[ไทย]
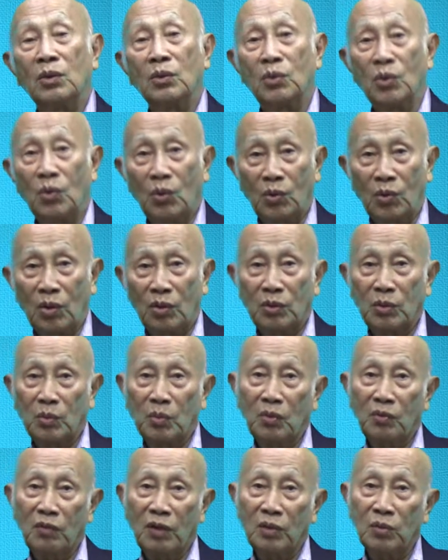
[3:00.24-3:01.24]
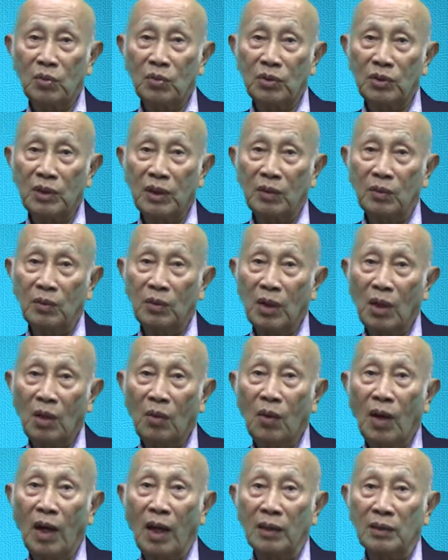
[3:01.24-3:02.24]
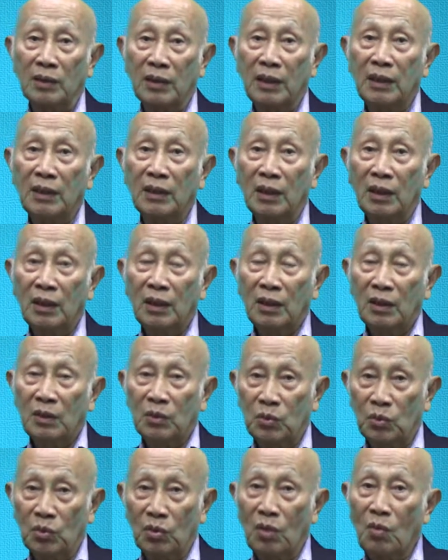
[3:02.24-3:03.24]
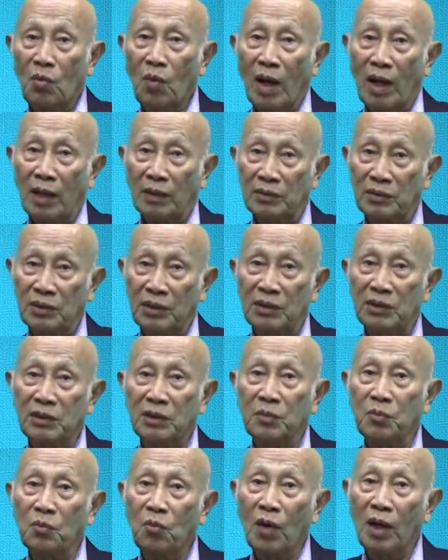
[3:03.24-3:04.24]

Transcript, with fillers: โดยเราจะพบว่าหัวใจของเขาอาจเต้นอยู่ระหว่าง 40 ก